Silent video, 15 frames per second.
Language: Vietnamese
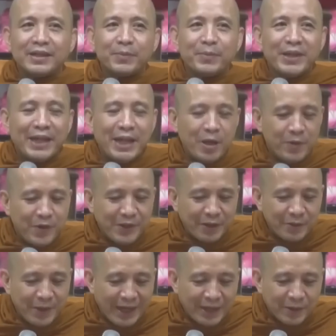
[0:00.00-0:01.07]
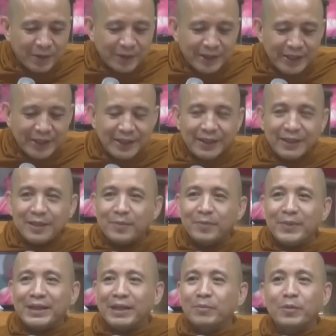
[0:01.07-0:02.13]
thì mình hiểu về nhân quả rồi
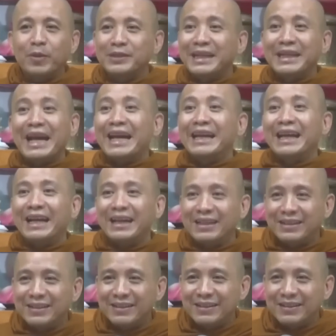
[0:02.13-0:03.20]
thì mình không có trách ai cả